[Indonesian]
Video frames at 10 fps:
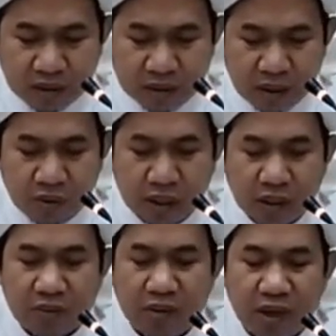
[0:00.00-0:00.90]
Kalau
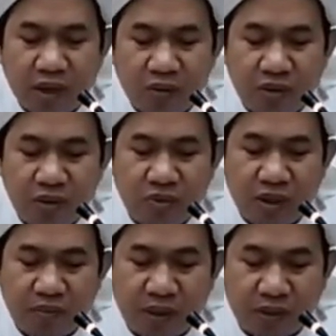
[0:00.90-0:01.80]
kita mengakui
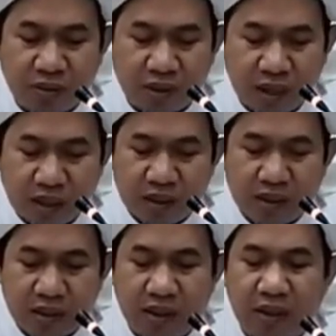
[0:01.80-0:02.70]
ucapan orang,
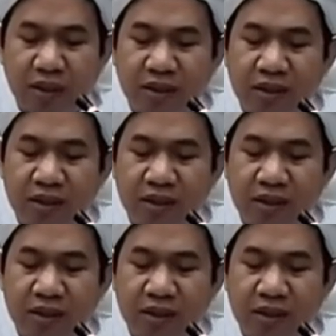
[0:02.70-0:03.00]
nah,